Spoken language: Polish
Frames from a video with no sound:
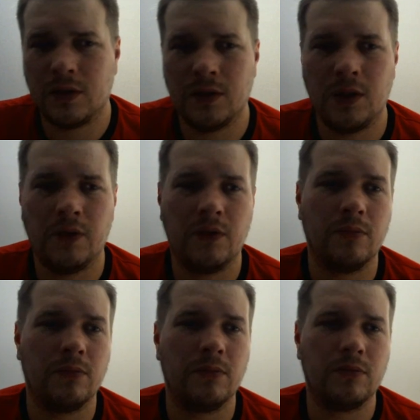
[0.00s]
nie
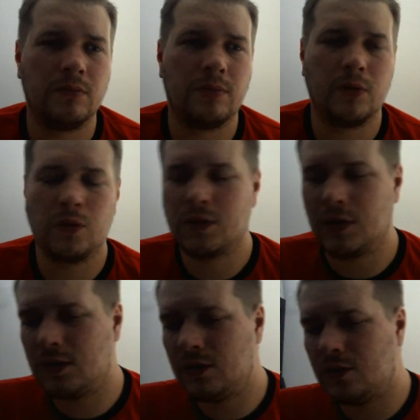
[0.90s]
wiem, produkcja
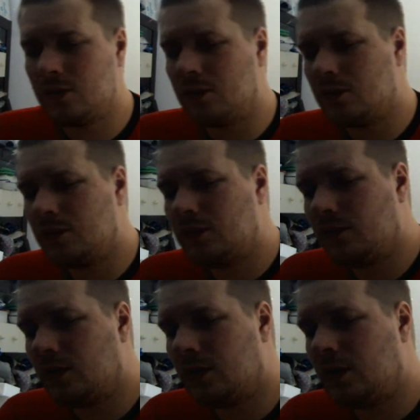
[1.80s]
cydru i
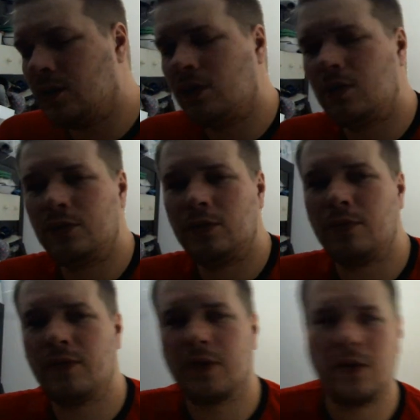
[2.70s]
w ogóle alkoholu
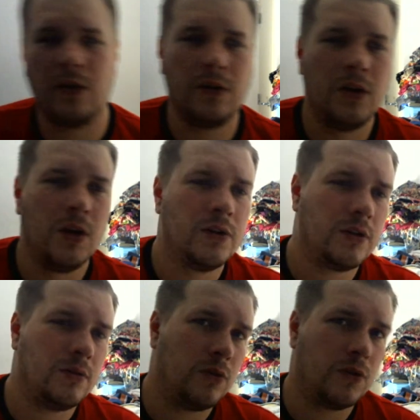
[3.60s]
domowego,
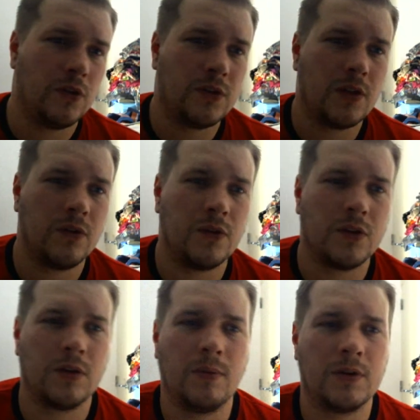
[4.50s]
trochę dużo. Ostatnio
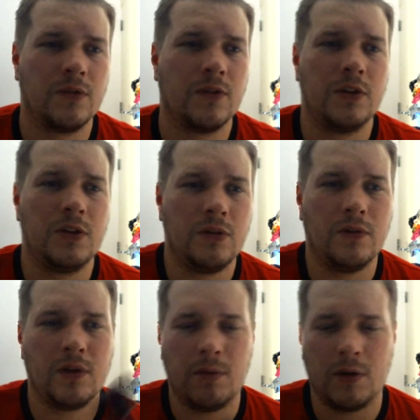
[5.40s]
też się bardzo wkręciłem
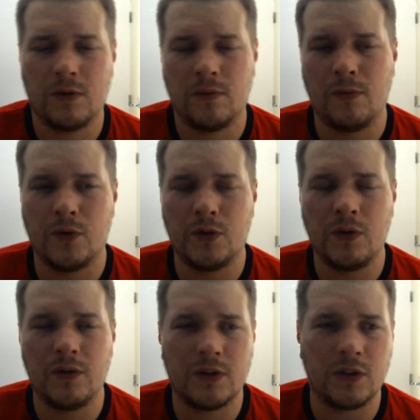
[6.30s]
w temat,
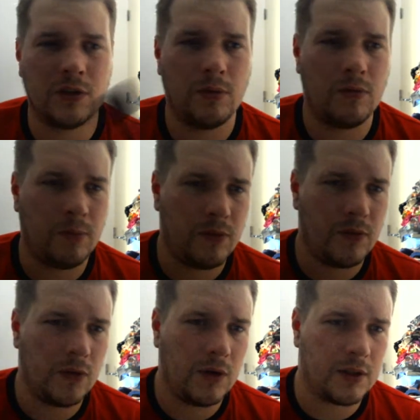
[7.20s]
wróciłem w zasadzie, bo po
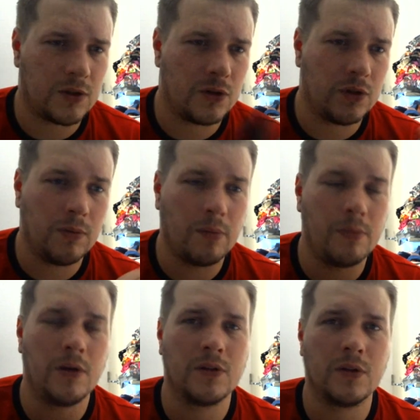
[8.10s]
wielu latach rzuciłem
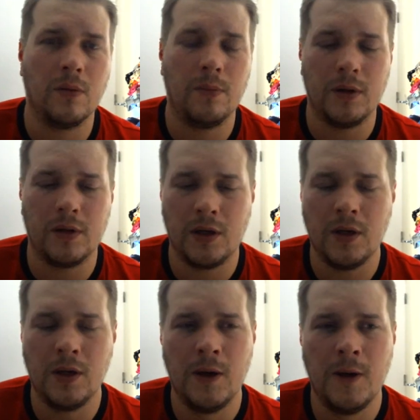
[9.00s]
papierosy kompletnie.
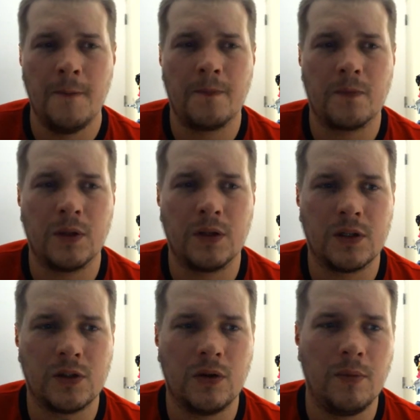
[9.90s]
No,
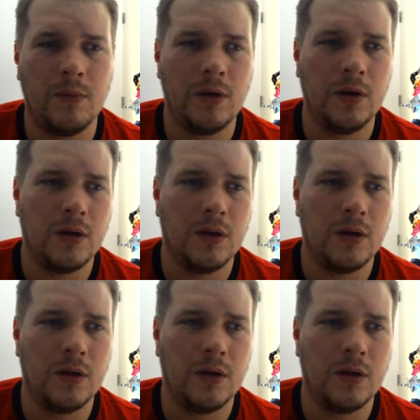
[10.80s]
zacząłem e,